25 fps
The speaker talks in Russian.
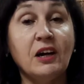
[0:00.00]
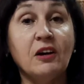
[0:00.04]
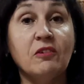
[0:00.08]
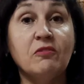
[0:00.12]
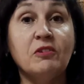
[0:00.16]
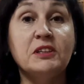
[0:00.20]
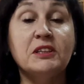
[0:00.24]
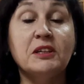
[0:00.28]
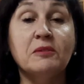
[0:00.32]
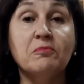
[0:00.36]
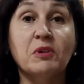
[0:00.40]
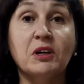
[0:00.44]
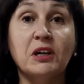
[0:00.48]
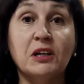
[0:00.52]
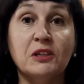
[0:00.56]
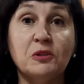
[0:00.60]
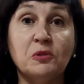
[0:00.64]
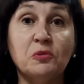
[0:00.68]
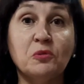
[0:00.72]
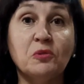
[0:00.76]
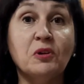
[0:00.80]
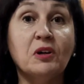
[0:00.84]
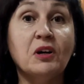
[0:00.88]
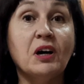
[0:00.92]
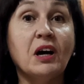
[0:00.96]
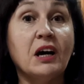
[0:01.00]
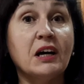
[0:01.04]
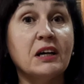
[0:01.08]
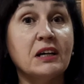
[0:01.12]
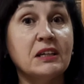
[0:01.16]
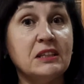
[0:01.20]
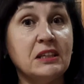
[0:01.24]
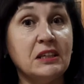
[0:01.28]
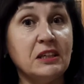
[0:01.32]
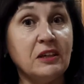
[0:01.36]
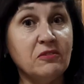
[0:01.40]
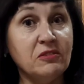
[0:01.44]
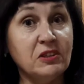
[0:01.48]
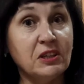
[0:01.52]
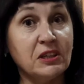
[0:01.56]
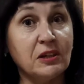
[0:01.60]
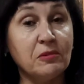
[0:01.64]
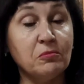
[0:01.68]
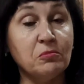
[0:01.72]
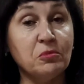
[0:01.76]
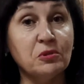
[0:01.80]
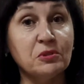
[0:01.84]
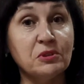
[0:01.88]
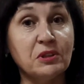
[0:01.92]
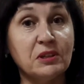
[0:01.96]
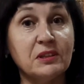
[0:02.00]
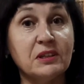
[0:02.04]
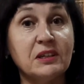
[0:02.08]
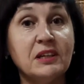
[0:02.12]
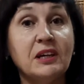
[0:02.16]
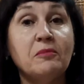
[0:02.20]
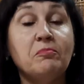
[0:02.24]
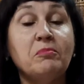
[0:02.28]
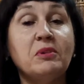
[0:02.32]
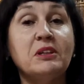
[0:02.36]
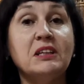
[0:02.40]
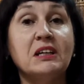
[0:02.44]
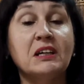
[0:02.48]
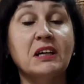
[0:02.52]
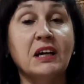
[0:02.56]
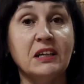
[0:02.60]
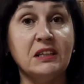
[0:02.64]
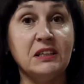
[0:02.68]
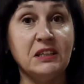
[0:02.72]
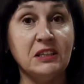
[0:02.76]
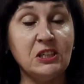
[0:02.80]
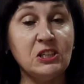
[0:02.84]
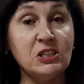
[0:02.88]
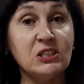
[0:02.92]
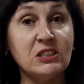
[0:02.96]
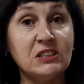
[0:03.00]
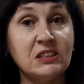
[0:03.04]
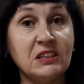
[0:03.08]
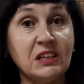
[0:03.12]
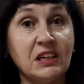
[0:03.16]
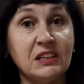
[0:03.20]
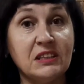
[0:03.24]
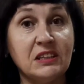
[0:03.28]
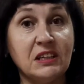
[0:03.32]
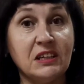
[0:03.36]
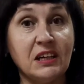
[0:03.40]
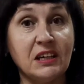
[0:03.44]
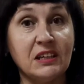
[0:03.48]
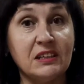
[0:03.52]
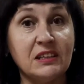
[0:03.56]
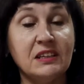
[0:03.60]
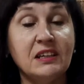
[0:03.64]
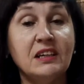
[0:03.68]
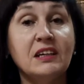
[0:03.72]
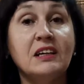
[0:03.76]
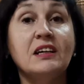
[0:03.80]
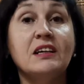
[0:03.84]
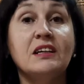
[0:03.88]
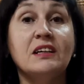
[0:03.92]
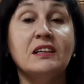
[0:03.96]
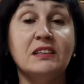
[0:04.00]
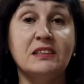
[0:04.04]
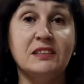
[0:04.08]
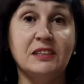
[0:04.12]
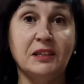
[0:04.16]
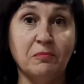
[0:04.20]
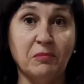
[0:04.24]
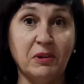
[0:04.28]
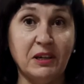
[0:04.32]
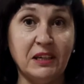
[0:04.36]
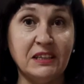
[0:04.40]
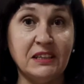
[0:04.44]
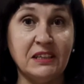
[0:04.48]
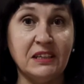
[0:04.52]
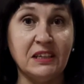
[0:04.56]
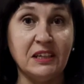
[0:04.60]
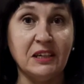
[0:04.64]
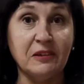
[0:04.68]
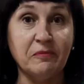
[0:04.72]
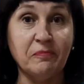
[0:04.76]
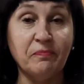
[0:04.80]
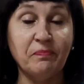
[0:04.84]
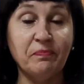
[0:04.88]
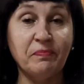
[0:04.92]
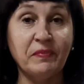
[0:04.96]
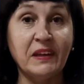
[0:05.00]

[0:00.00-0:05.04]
В этом году активно работал педагогический отряд «Земляки».